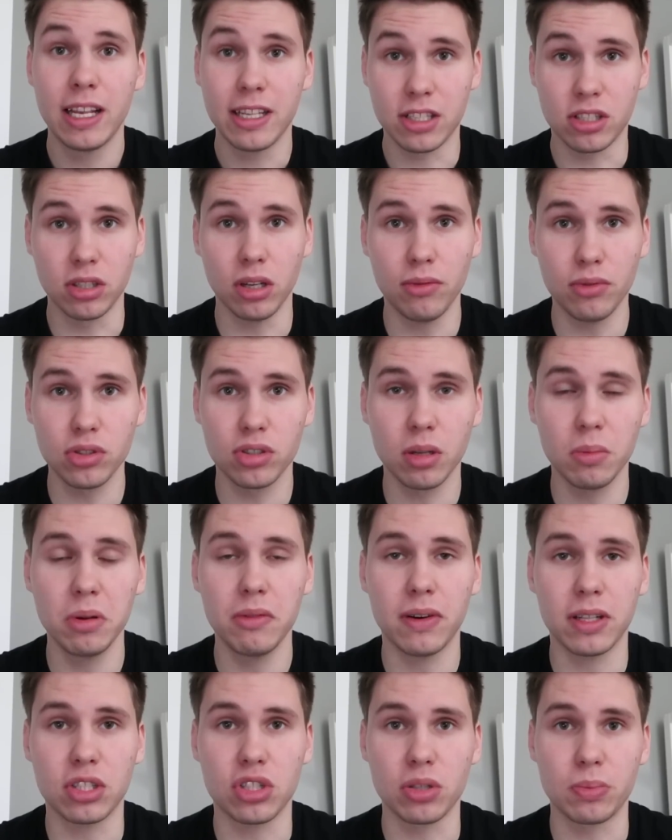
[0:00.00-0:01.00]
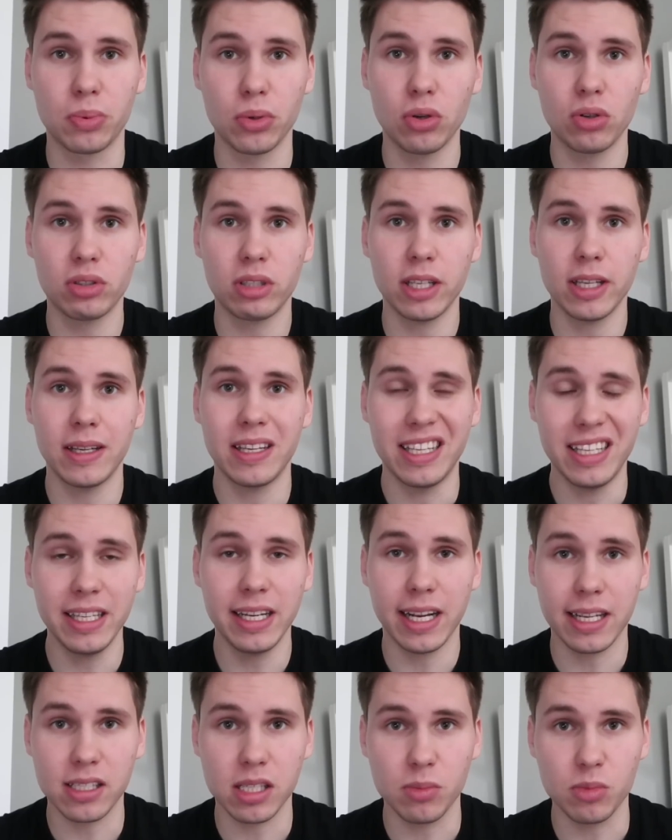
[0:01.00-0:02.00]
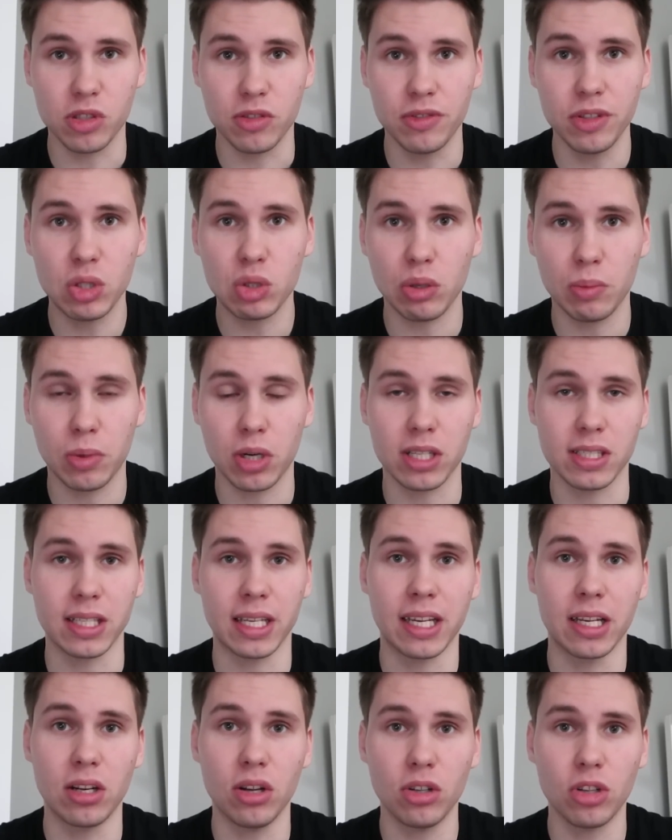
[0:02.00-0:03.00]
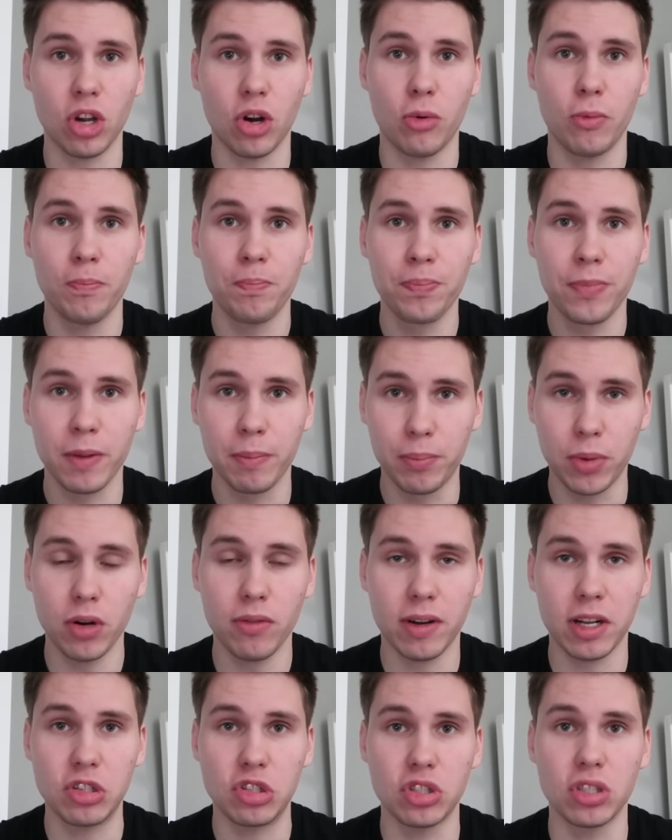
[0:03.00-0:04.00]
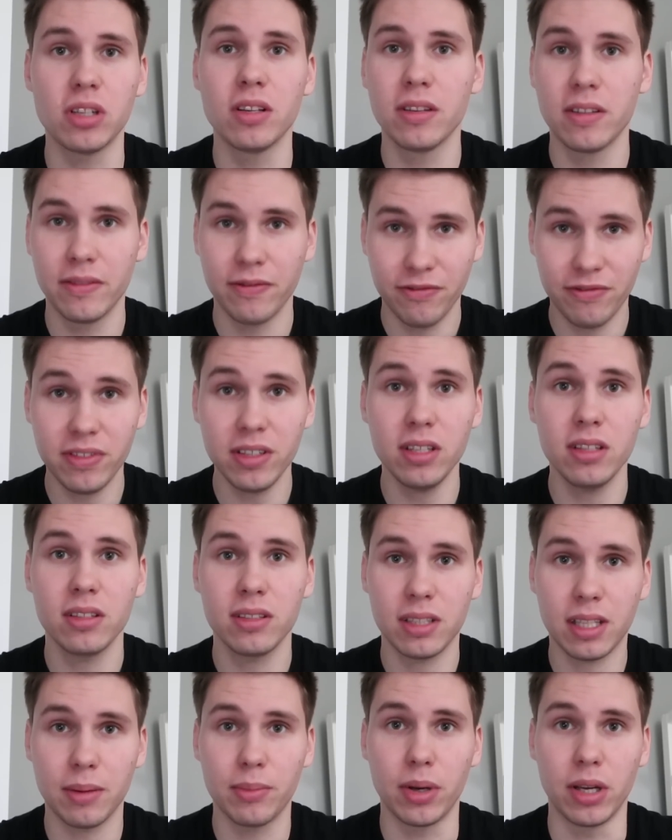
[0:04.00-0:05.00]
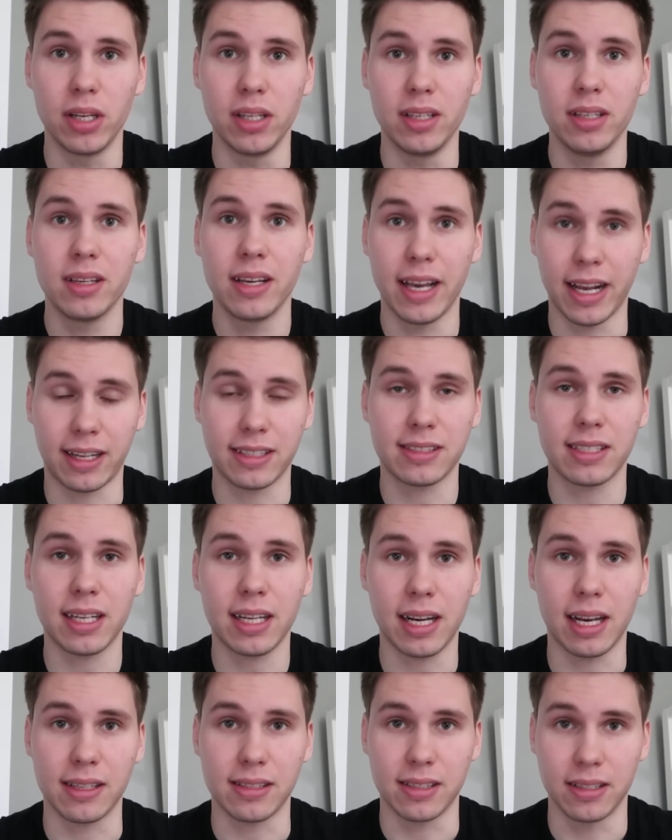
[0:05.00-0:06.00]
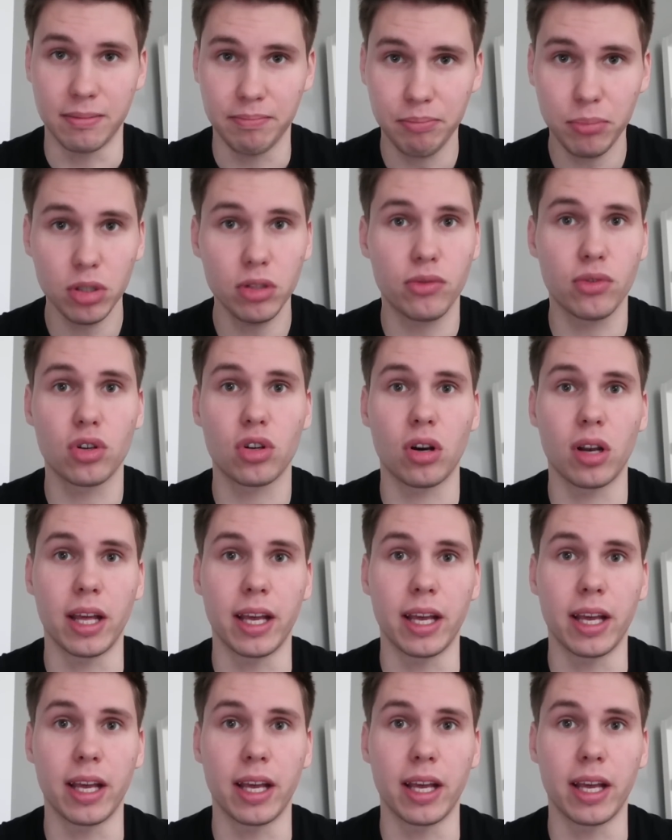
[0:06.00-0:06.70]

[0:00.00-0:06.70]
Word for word: znowu zdobywa 3 punkty i razem z Wisłą oraz Jagiellonią prowadzi w tabeli Ekstraklasy po dwóch